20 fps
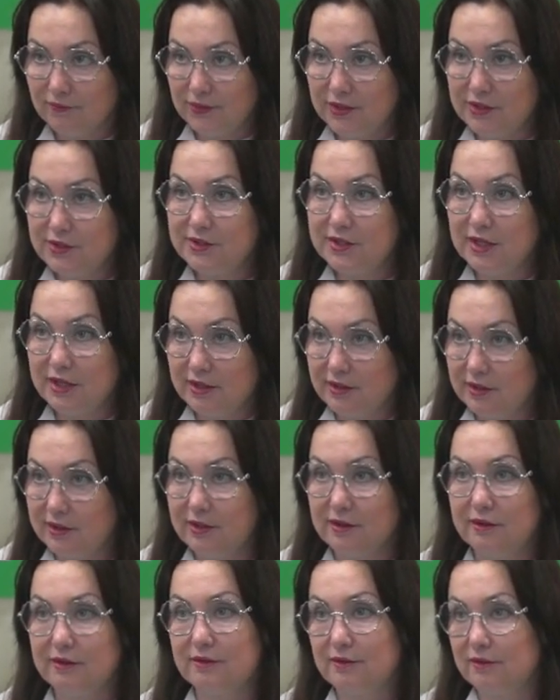
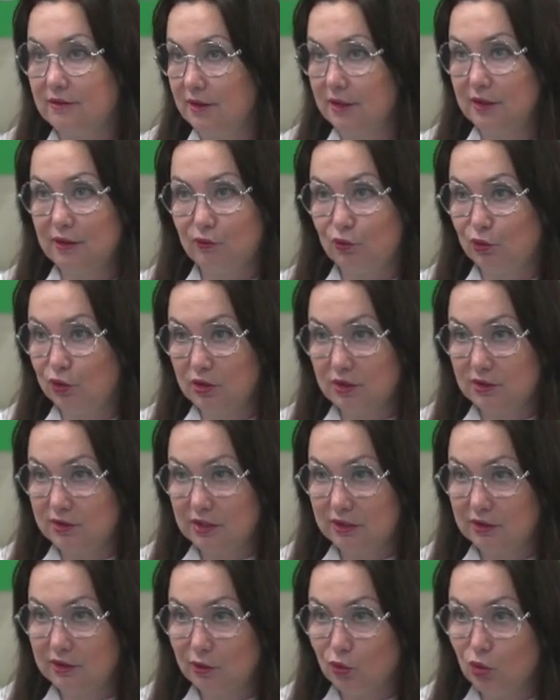истерики, это вот из
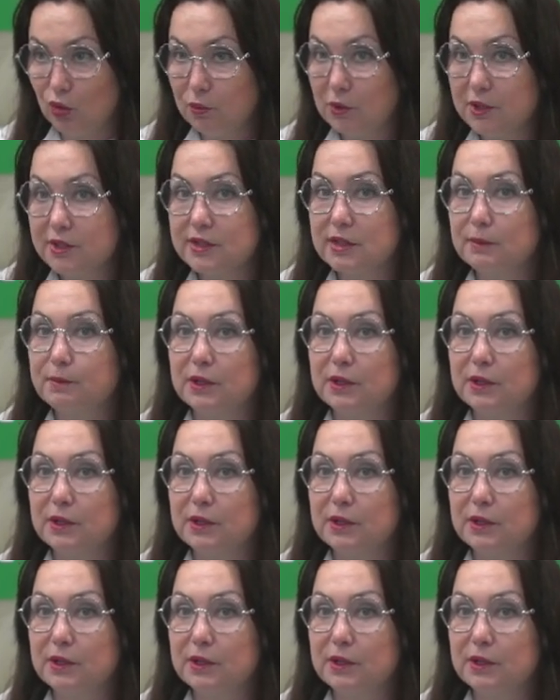этой области,